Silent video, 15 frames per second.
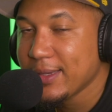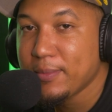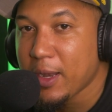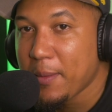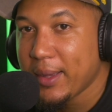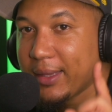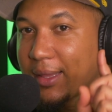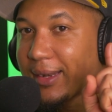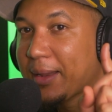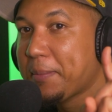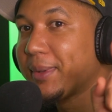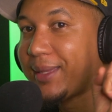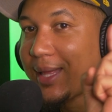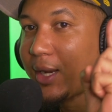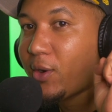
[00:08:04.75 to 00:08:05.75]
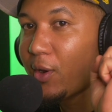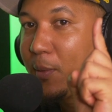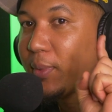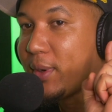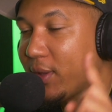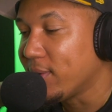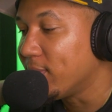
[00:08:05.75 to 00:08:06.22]
Simplemente respetaron
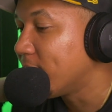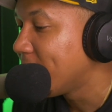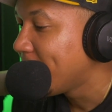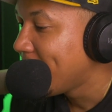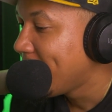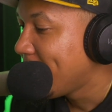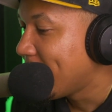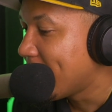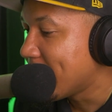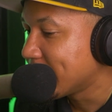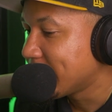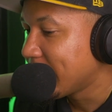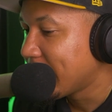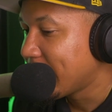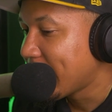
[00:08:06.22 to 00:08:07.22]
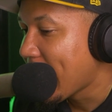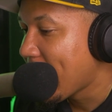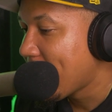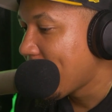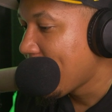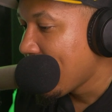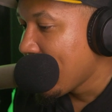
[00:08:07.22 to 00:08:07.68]
la opinión. Así que
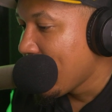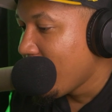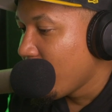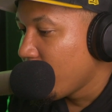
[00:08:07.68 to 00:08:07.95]
nada.